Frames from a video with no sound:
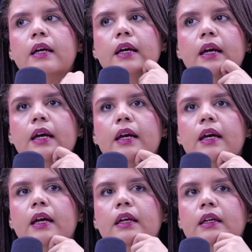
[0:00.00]

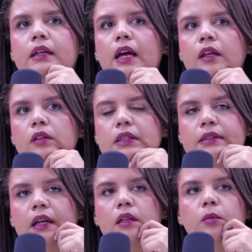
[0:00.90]
Eh, y ellos
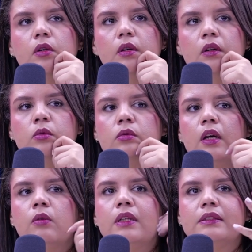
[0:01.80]
están en
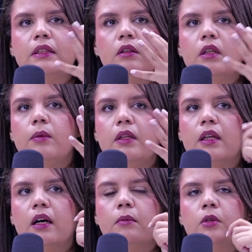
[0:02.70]
un, estilo de
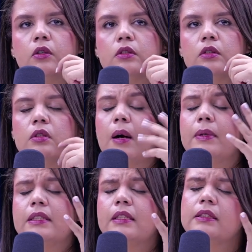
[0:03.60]
vida muy costoso. A
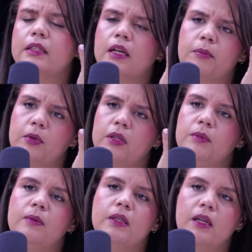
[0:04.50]
veces ni siquiera pueden
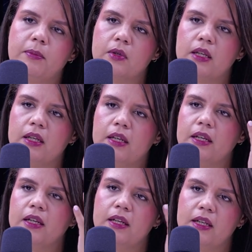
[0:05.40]
vivirla
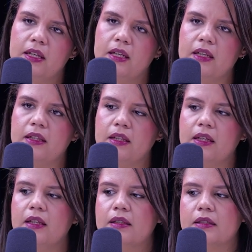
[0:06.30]
porque eh,
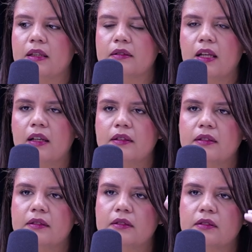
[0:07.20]
están
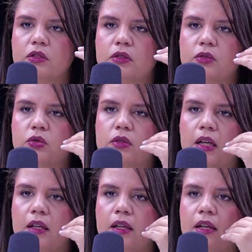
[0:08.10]
tan,
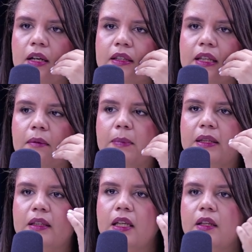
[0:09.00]
tan
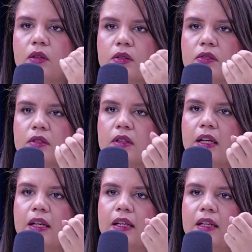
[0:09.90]
metidos
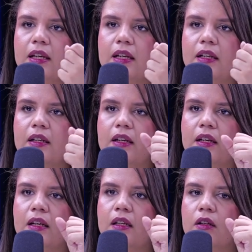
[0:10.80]
en el, en, el,
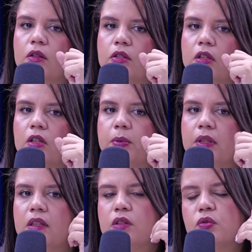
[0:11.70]
en el, negocio que no
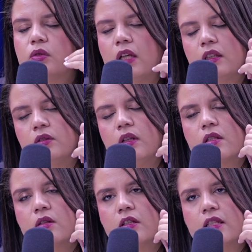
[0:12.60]
pueden disfrutar todas las
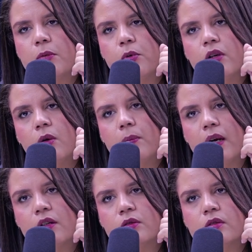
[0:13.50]
cosas que pueden
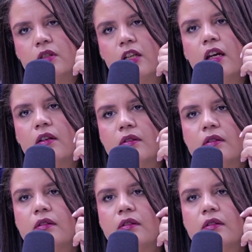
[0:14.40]
comprar con su dinero, ¿no?